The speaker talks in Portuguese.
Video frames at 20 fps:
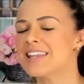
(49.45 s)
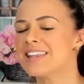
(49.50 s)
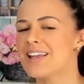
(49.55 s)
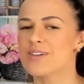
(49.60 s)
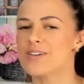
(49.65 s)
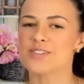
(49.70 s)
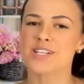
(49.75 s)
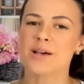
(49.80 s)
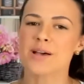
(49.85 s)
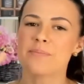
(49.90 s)

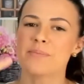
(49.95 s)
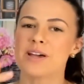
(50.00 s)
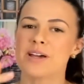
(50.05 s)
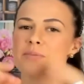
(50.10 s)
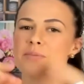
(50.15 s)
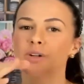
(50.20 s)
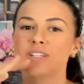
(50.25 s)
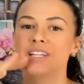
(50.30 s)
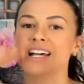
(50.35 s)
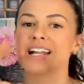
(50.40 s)
não
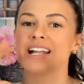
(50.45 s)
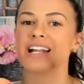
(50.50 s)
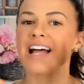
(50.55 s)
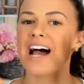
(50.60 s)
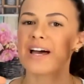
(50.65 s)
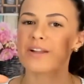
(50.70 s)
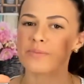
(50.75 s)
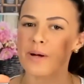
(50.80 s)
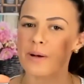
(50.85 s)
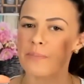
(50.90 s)
saber
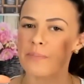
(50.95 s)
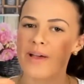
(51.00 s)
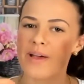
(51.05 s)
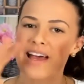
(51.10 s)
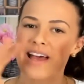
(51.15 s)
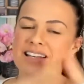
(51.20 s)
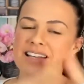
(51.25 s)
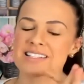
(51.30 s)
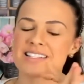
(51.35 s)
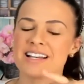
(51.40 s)
modelar uma
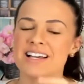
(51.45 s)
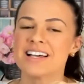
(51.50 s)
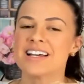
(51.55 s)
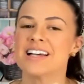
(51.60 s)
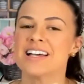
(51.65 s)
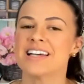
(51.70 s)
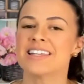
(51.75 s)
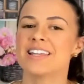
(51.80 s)
peça,